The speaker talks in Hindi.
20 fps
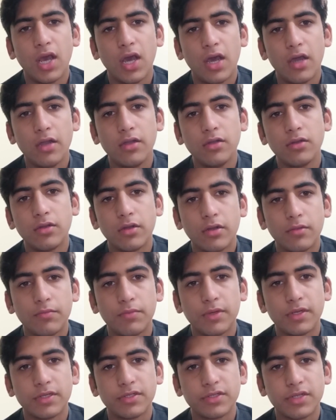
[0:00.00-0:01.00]
हंड्रेड
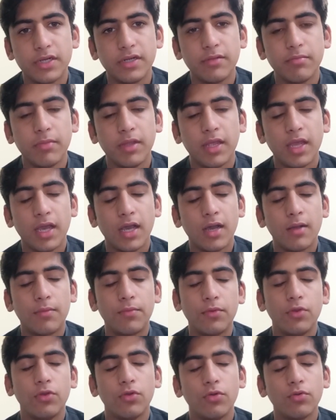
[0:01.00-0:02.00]
परसेंट मैं आप
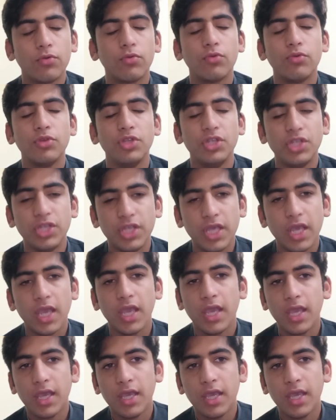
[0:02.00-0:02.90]
लोगों को ये